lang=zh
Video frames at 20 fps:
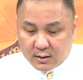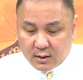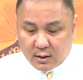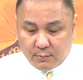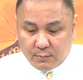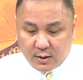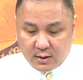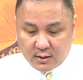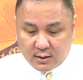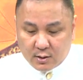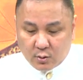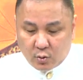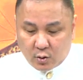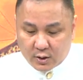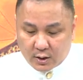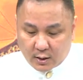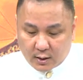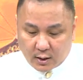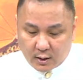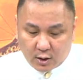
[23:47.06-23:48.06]
这个名字我
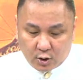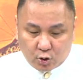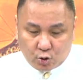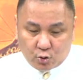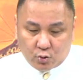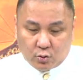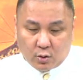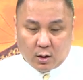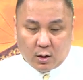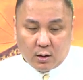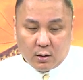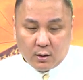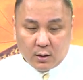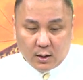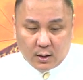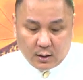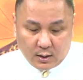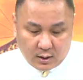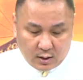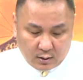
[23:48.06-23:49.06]
先给你取哈，
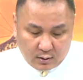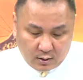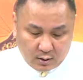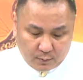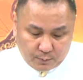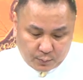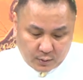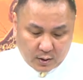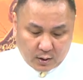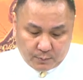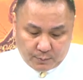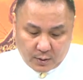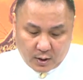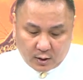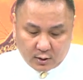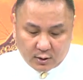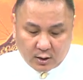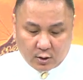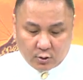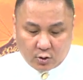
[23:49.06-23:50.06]
你你不要不
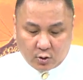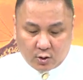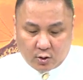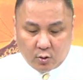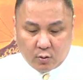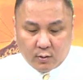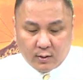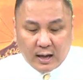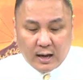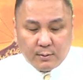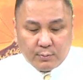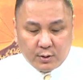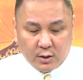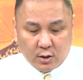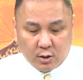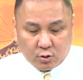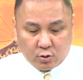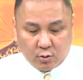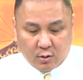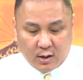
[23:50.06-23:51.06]
要到时候跟我赖
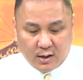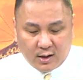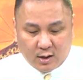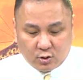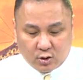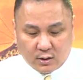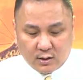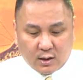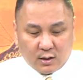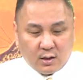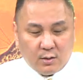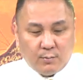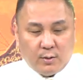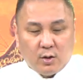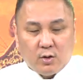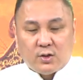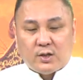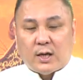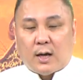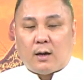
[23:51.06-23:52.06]
皮，哦，说哇老船长你没
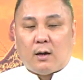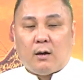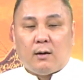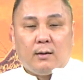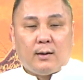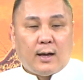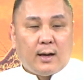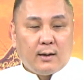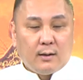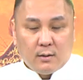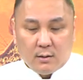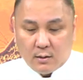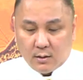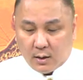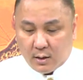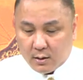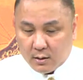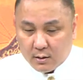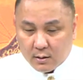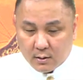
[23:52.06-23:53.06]
有讲哈。来，
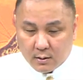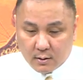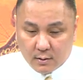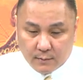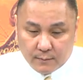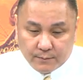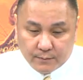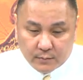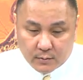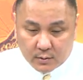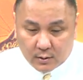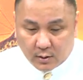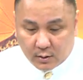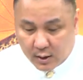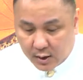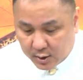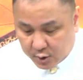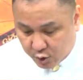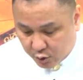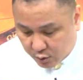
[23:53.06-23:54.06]
哎，到
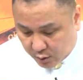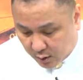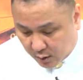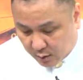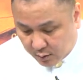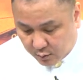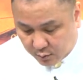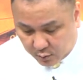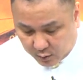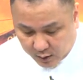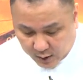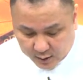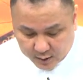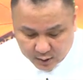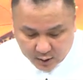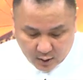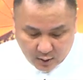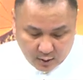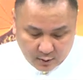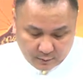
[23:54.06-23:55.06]
哪里去了？我看一
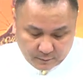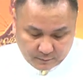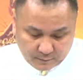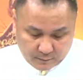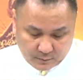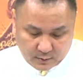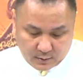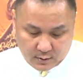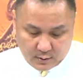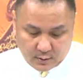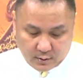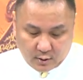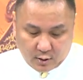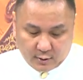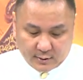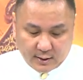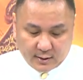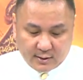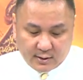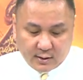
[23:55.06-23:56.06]
下啊，
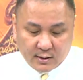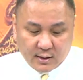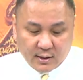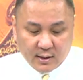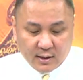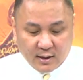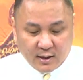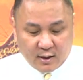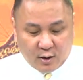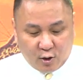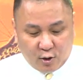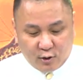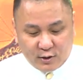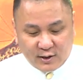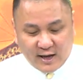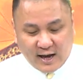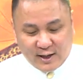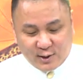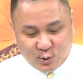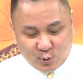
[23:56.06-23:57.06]
哦在这里哦，
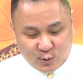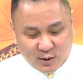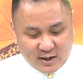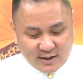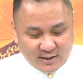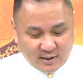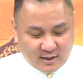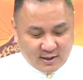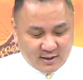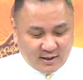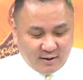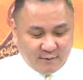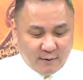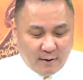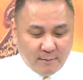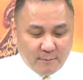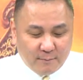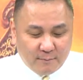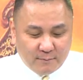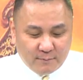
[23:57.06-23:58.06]
你还躲在这个地
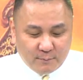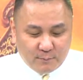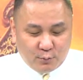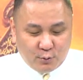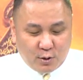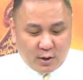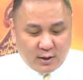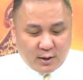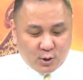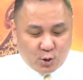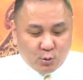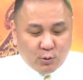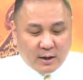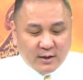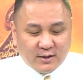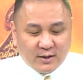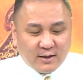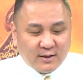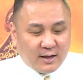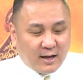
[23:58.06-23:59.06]
方不愿意出
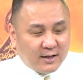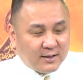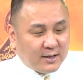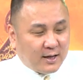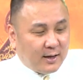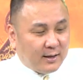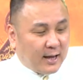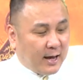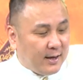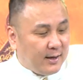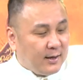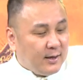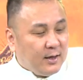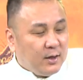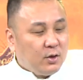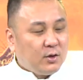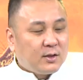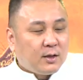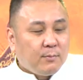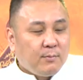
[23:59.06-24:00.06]
来见大家来，
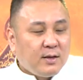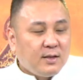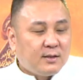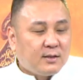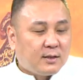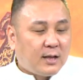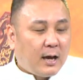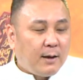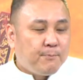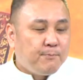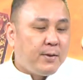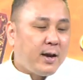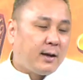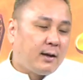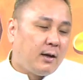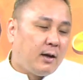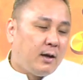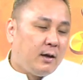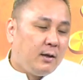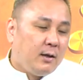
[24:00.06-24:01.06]
因为这个名字太
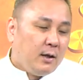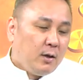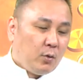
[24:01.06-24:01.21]
棒了啊，